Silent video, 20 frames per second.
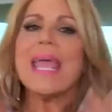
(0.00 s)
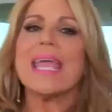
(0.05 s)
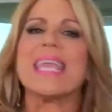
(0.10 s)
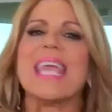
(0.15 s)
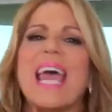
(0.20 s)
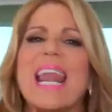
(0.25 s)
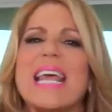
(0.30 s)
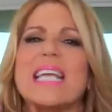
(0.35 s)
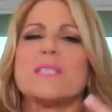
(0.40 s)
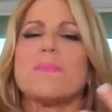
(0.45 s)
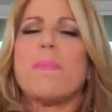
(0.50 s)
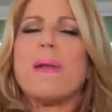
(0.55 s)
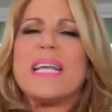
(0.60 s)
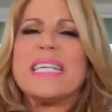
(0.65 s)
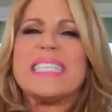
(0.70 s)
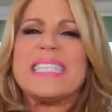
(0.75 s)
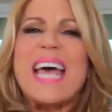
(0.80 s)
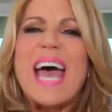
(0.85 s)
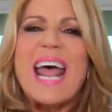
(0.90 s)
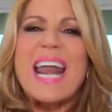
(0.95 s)
que al
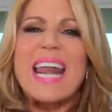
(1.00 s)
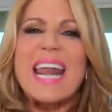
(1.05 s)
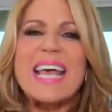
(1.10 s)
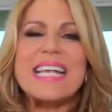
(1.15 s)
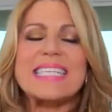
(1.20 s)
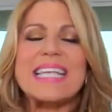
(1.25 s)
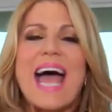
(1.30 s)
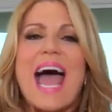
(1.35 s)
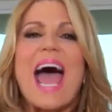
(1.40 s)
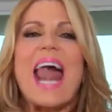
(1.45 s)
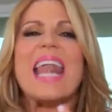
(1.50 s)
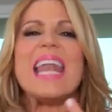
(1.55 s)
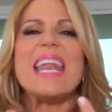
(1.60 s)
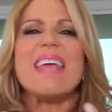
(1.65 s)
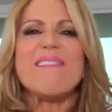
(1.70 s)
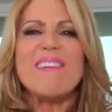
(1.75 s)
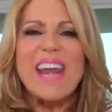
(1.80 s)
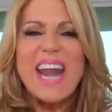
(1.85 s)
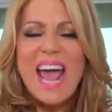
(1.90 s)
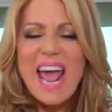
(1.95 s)
expresarlas, al
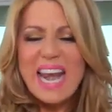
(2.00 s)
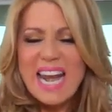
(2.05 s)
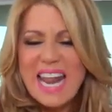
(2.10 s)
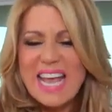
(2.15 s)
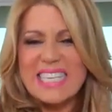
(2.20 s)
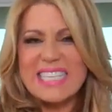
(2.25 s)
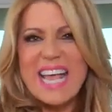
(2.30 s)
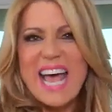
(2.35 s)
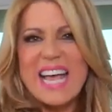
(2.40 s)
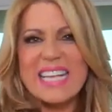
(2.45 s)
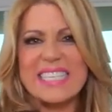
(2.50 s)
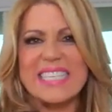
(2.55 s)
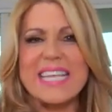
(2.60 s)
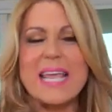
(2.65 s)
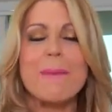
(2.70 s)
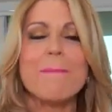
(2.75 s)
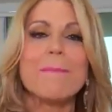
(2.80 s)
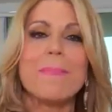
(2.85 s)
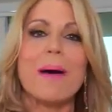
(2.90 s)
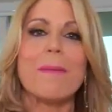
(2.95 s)
liberarlas así
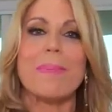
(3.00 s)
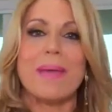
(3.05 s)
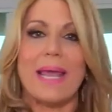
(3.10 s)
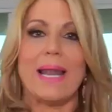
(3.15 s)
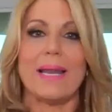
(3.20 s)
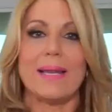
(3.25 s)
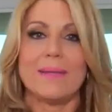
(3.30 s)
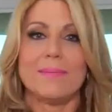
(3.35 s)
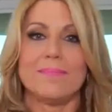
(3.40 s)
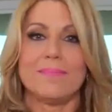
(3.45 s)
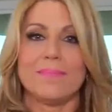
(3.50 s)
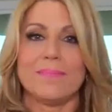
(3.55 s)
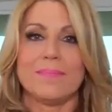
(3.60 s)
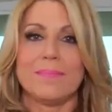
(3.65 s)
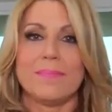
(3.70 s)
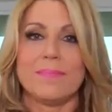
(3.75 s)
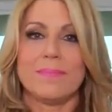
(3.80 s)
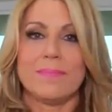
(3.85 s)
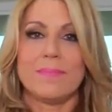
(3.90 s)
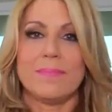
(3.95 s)
en papel,
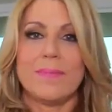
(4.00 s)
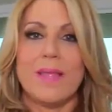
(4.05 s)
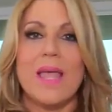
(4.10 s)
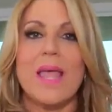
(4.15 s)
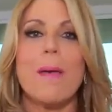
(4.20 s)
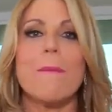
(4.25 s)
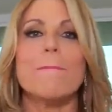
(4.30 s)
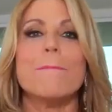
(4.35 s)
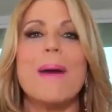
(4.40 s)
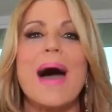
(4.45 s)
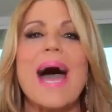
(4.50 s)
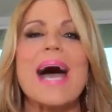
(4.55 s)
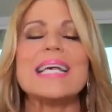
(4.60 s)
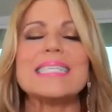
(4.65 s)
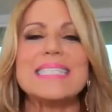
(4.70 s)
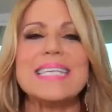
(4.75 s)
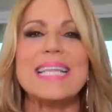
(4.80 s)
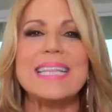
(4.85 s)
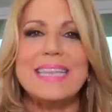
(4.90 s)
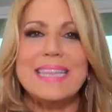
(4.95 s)
vas a
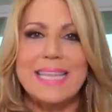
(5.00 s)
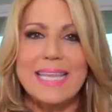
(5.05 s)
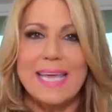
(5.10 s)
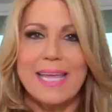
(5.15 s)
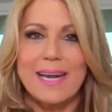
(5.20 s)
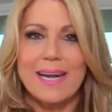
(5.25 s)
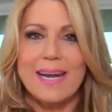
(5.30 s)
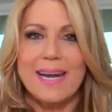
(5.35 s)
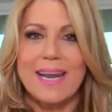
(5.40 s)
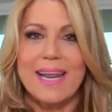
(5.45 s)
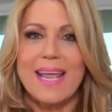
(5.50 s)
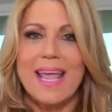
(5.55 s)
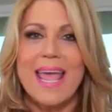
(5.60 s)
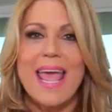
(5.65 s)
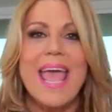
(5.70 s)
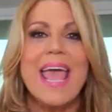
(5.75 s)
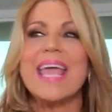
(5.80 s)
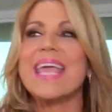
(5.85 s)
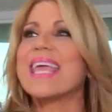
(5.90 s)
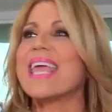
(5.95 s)
sentir
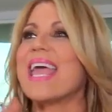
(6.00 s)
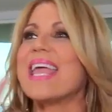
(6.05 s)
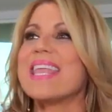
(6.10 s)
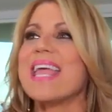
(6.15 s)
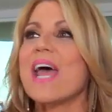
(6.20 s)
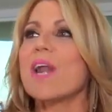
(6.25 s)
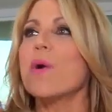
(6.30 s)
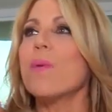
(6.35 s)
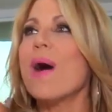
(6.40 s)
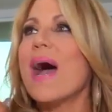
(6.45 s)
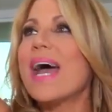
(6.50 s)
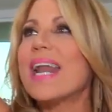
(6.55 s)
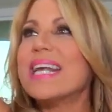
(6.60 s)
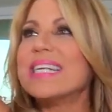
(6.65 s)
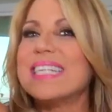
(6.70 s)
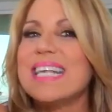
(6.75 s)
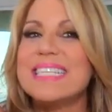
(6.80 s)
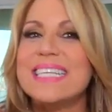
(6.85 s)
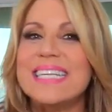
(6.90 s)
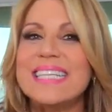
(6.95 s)
que ya no vas a
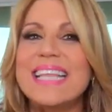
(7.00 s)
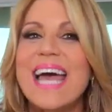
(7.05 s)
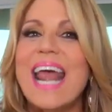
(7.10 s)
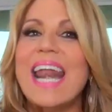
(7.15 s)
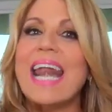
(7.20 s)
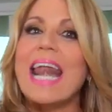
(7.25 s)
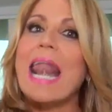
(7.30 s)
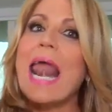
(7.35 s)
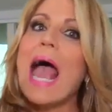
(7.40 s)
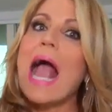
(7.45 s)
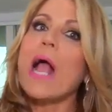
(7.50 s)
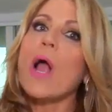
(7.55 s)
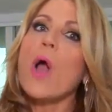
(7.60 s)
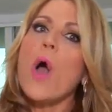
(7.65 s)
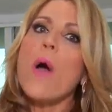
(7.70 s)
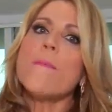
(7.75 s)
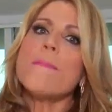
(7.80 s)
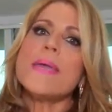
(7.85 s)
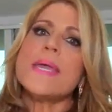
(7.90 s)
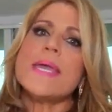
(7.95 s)
necesitar la
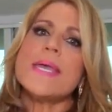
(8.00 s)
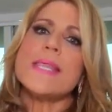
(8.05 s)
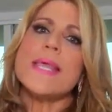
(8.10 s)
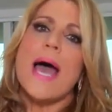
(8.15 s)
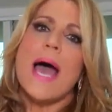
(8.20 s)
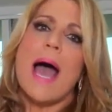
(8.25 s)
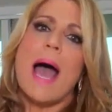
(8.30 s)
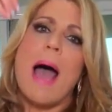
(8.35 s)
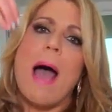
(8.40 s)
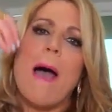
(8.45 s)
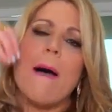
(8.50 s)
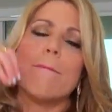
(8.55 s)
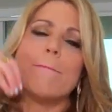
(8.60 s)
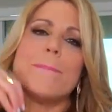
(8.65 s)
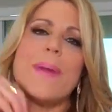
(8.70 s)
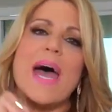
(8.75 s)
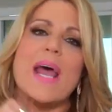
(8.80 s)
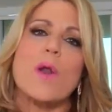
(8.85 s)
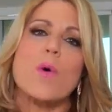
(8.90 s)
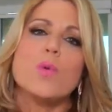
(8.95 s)
comida
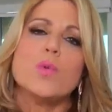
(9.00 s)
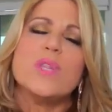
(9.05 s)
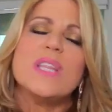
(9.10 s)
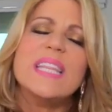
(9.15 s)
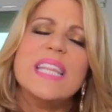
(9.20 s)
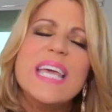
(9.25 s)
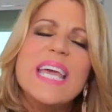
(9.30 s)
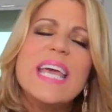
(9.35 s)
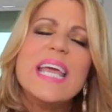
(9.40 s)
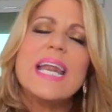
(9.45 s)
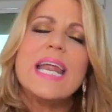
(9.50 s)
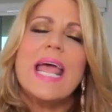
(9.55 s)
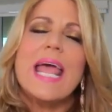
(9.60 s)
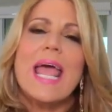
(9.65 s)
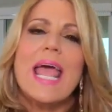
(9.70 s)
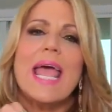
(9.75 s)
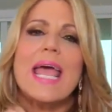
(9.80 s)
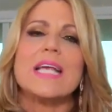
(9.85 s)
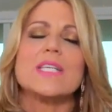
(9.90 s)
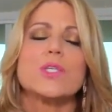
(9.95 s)
para hundir
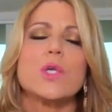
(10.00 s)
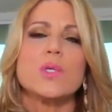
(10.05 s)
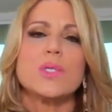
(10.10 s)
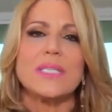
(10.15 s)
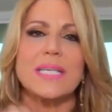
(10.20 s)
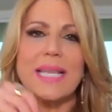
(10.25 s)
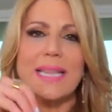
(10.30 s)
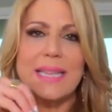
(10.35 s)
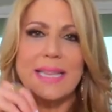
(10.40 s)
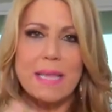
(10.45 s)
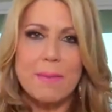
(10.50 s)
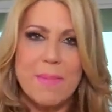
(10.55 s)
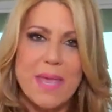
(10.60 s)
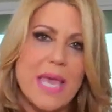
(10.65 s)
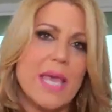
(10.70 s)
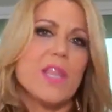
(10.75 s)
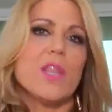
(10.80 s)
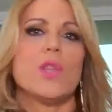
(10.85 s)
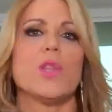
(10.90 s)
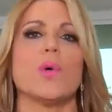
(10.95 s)
esos
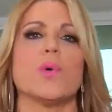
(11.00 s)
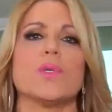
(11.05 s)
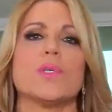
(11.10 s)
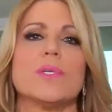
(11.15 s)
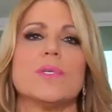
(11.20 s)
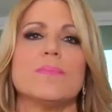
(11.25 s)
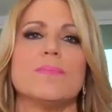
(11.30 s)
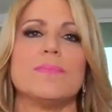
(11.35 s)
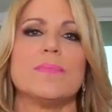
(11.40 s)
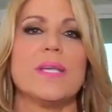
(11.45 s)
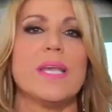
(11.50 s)
sentimientos.